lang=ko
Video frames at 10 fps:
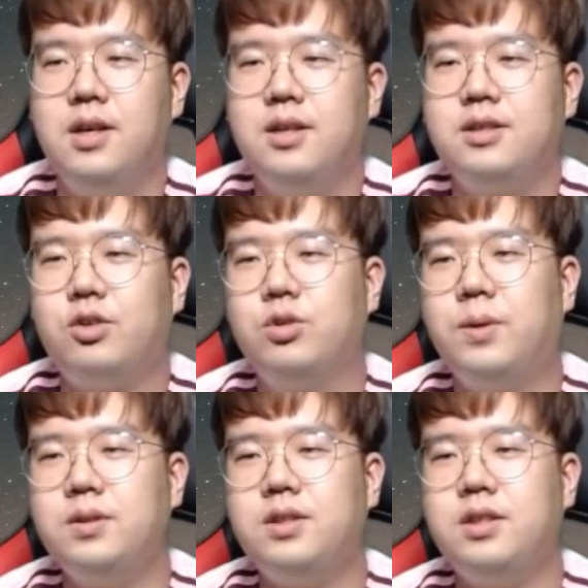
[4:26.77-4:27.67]
자, 두
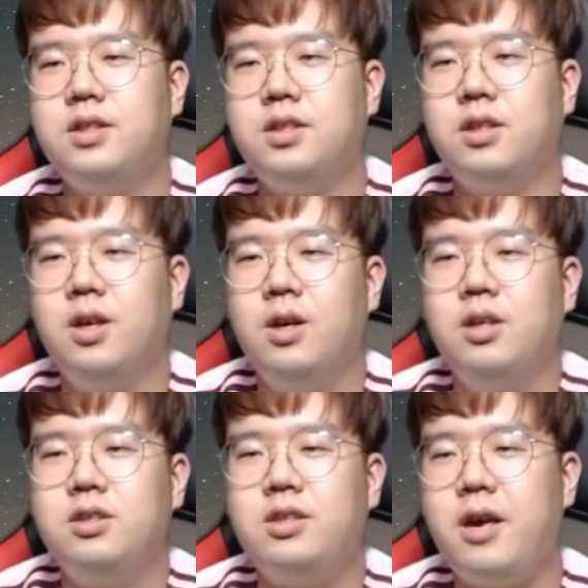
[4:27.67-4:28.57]
번째는
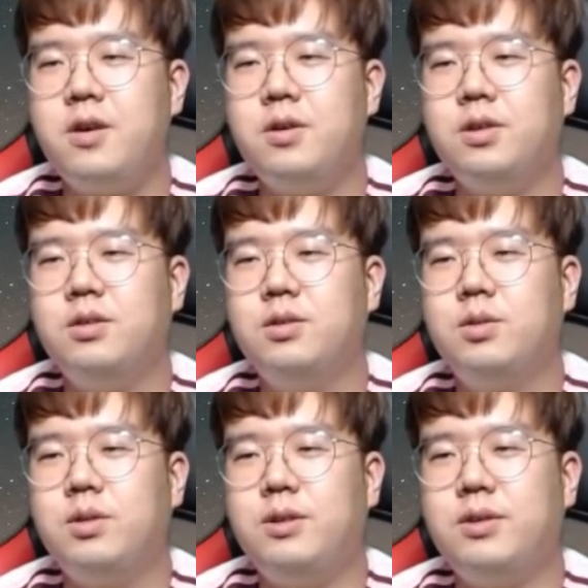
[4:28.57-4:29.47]
3경기
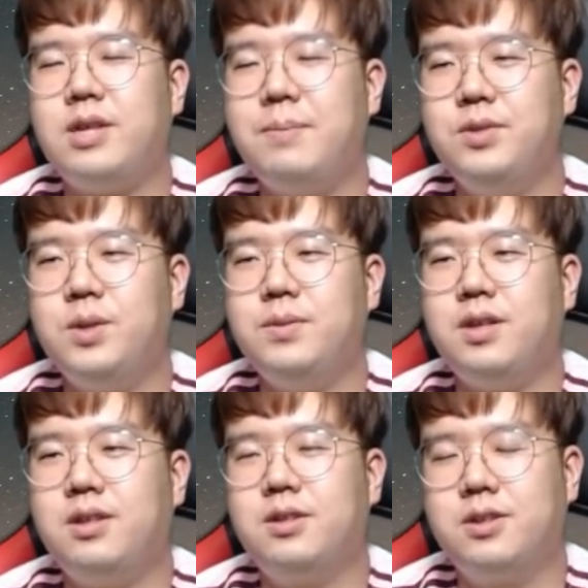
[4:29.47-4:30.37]
연속 1회 3점
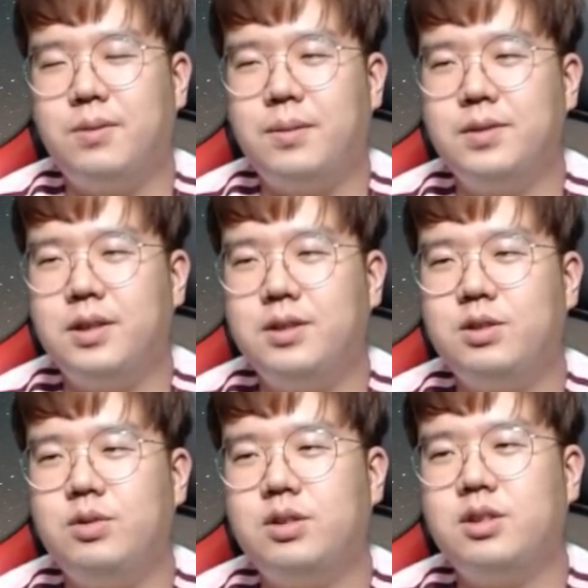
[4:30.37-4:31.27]
이상 득점하면서 LG
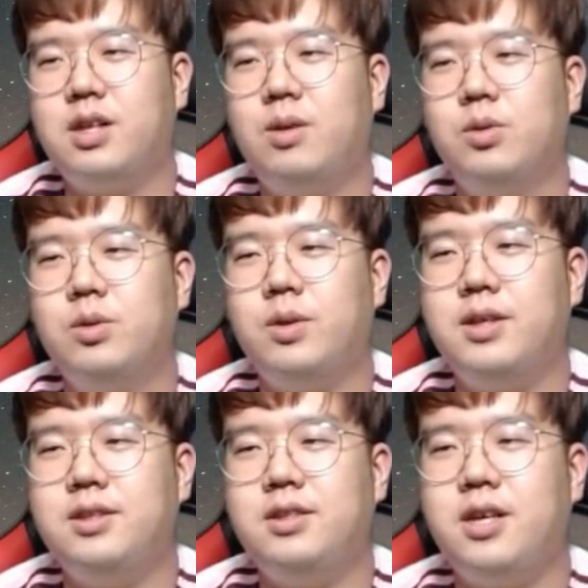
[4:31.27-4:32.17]
트윈스가 오늘도
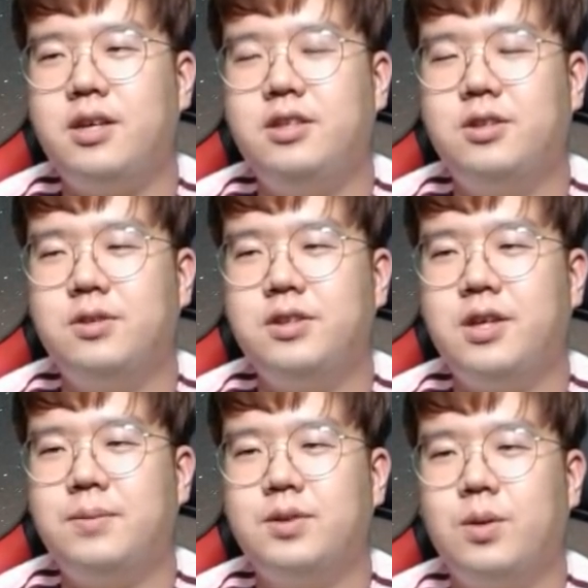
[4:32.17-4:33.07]
NC의 기선
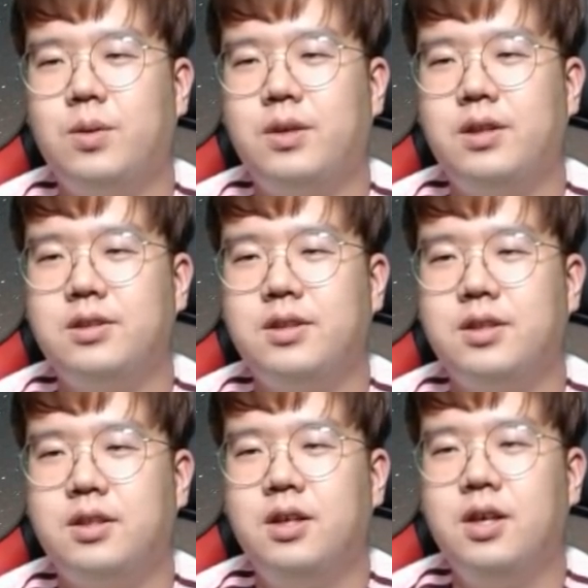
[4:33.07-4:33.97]
제압을 성공을
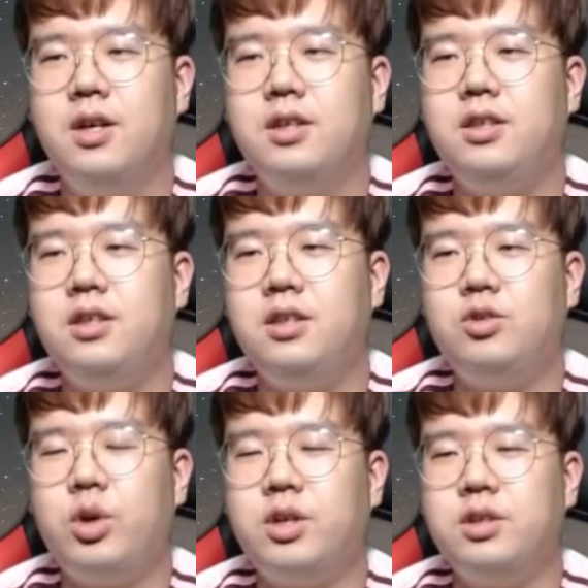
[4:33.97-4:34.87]
했는데요. 이
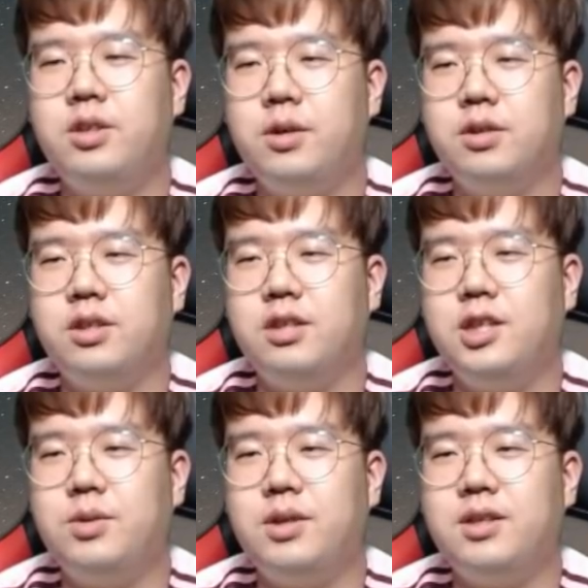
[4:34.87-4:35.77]
최근 세 경기
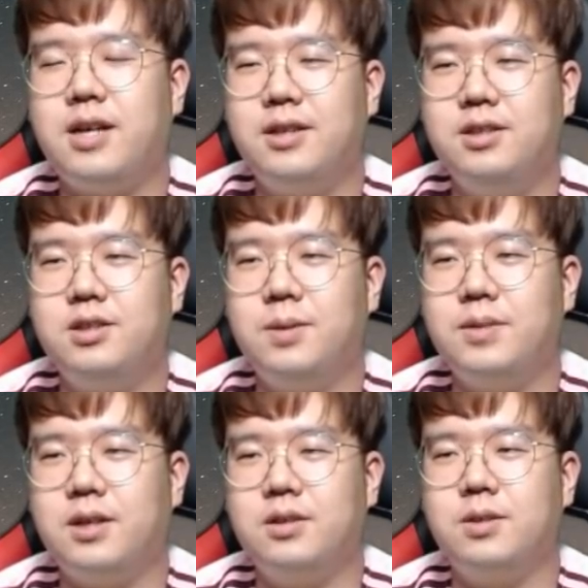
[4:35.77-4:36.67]
1회 4득점,
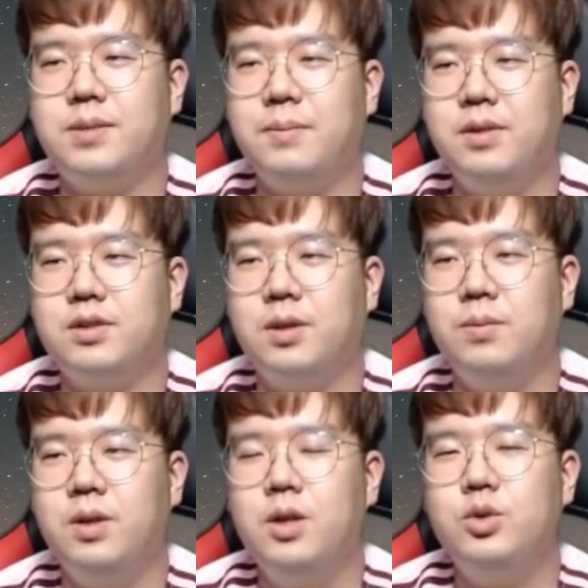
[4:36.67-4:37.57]
4득점, 3득점
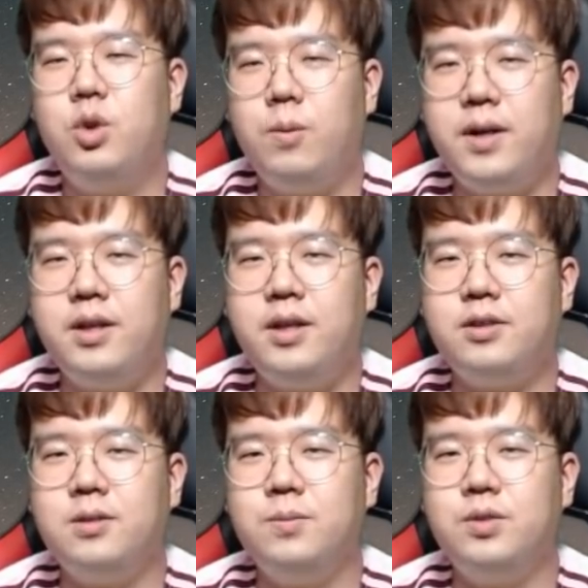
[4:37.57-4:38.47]
초반에
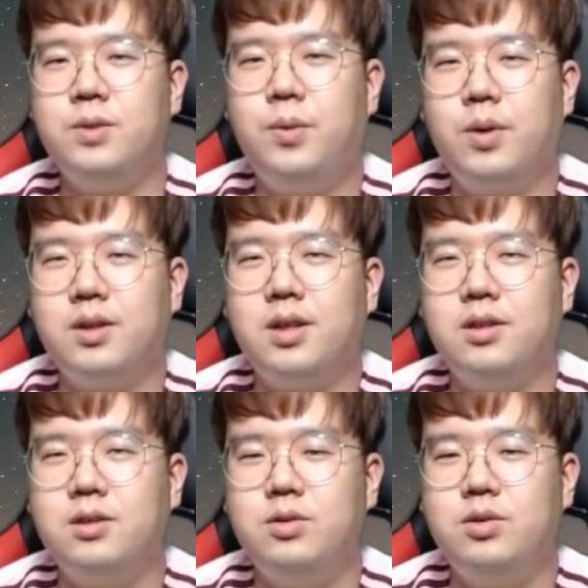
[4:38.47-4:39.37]
승부를
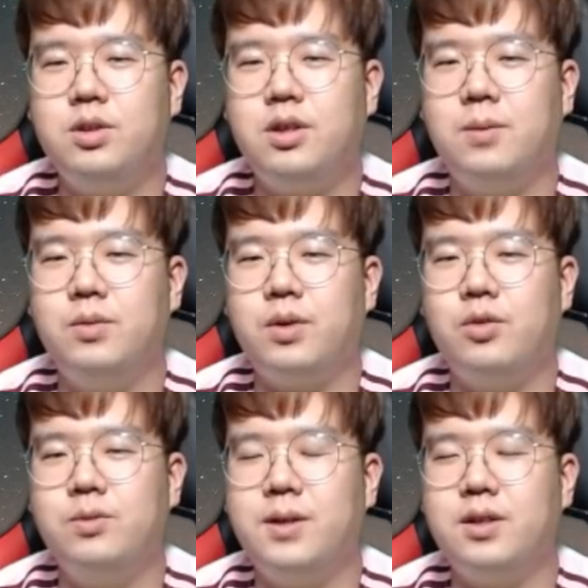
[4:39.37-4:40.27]
보겠다는 류지영 감독의
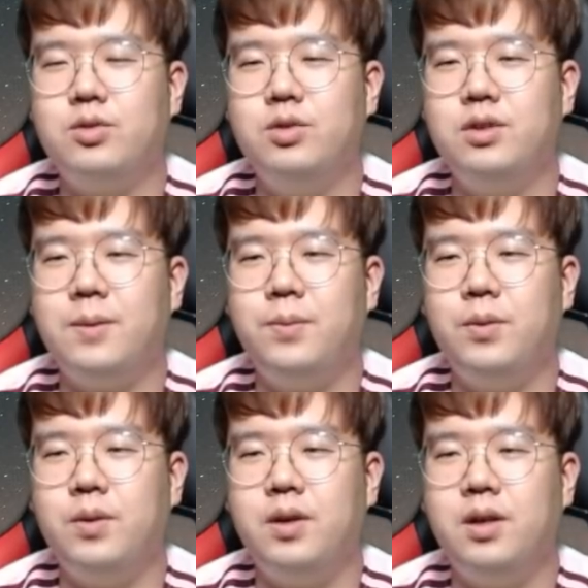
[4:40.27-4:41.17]
후반기
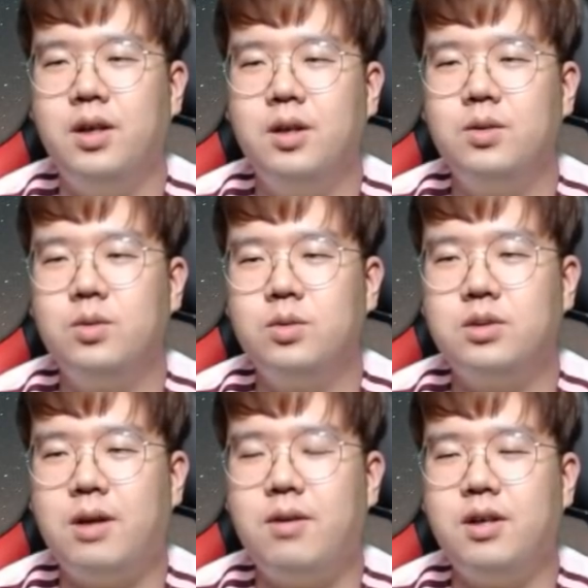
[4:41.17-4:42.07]
출사표에 또
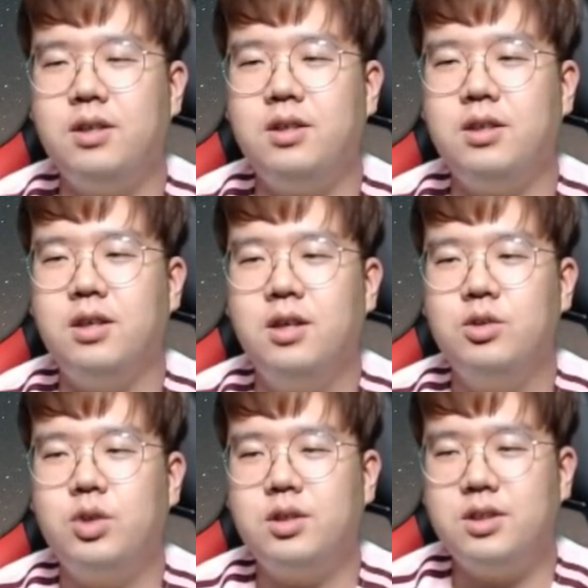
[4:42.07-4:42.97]
상황이
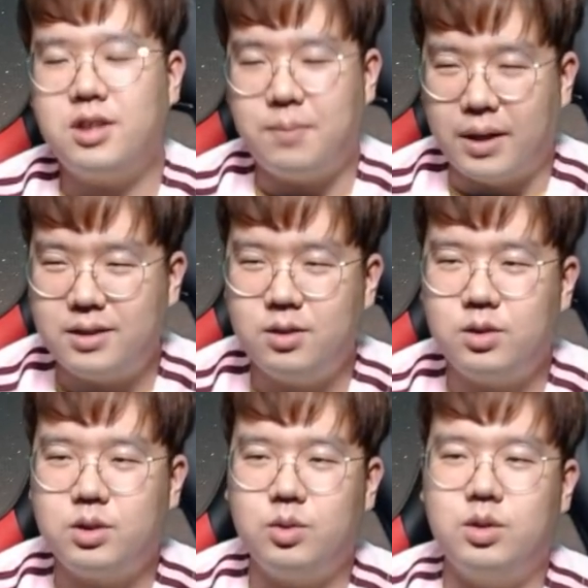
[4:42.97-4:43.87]
최근에 잘
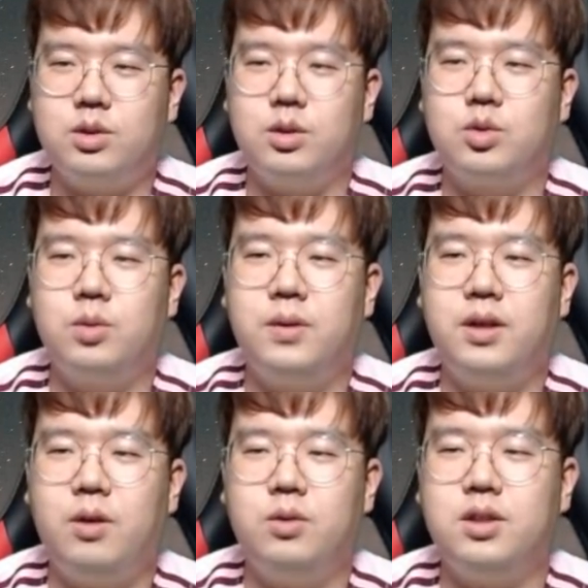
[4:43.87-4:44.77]
만들어지고 있어요. 초반에
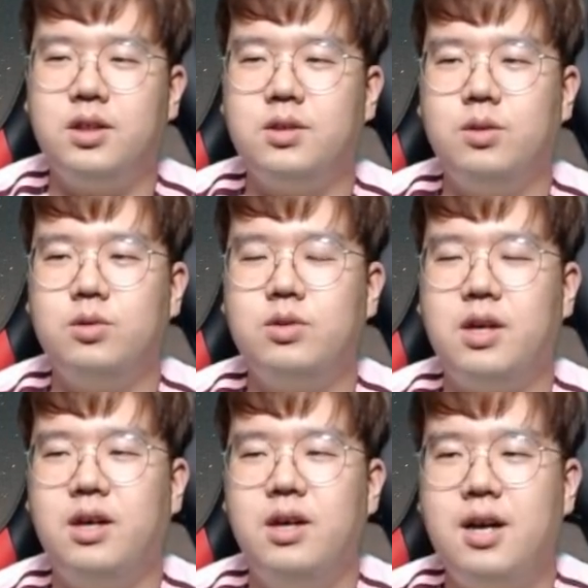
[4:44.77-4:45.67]
홍창기
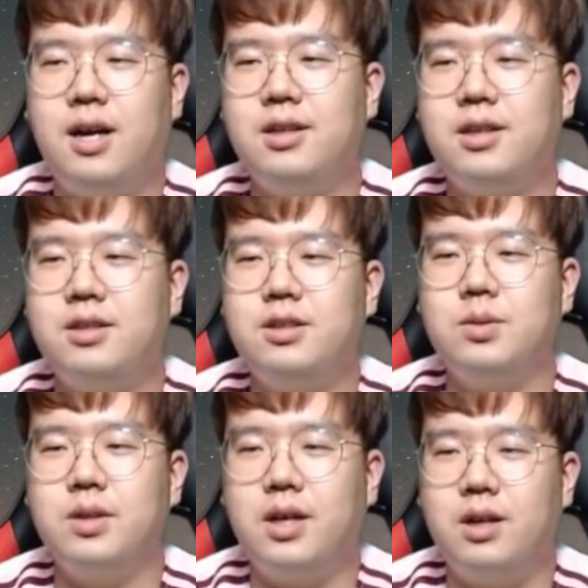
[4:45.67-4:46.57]
선수가 안타를 치고
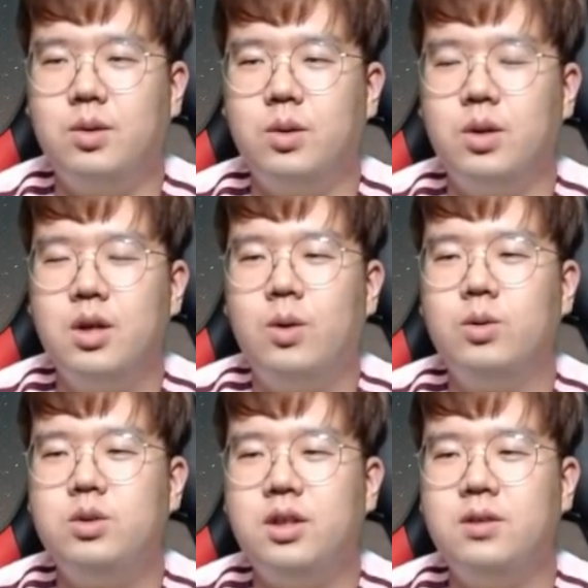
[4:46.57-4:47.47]
나갔고
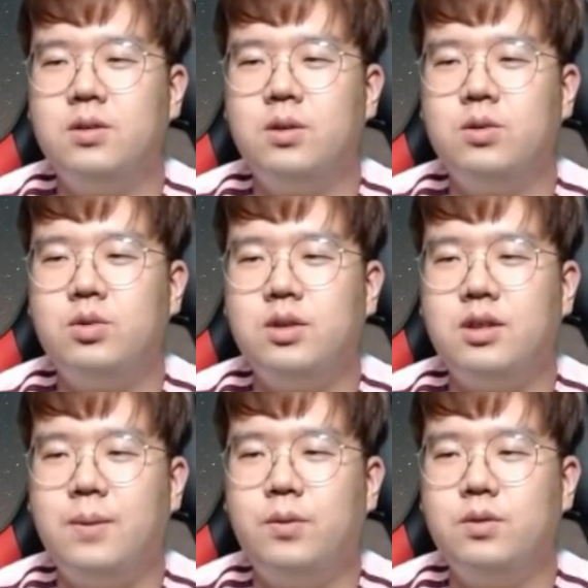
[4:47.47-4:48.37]
오지환 선수의
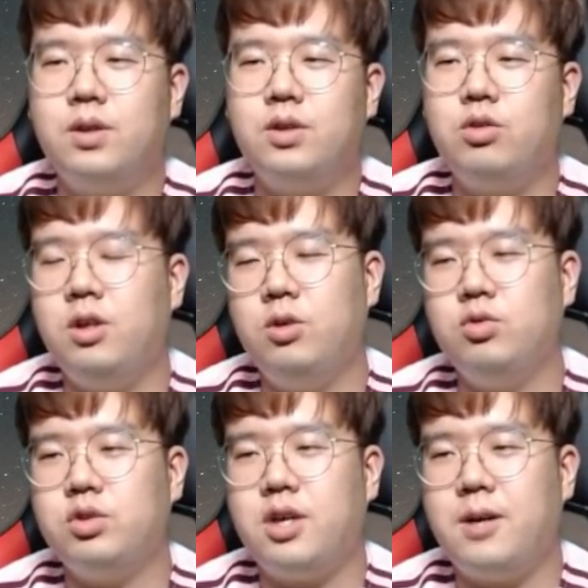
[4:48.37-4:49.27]
땅볼 때 1루
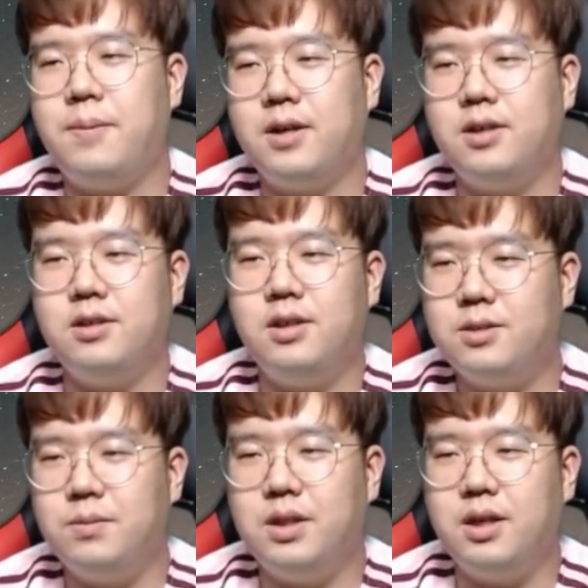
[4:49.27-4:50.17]
주자가 바뀌긴
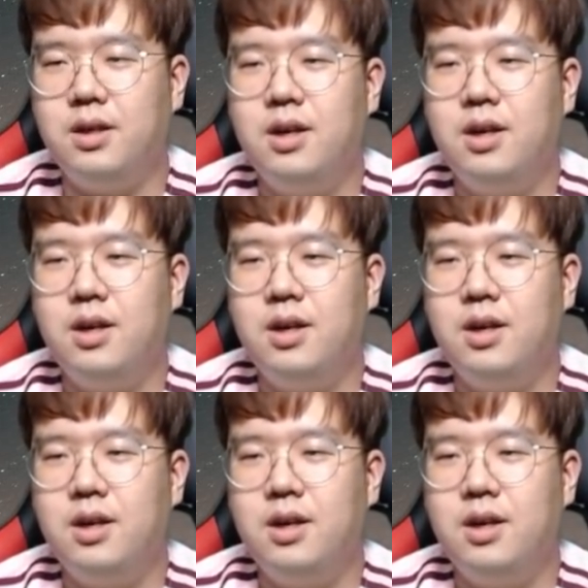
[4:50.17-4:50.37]
했습니다.